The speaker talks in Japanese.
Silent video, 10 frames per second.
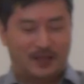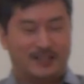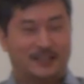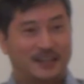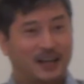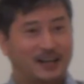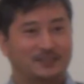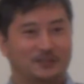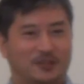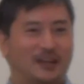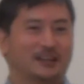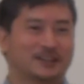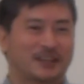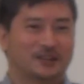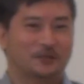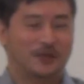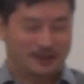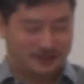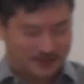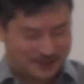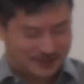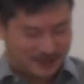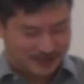1ヶ月の短期間のバイトでした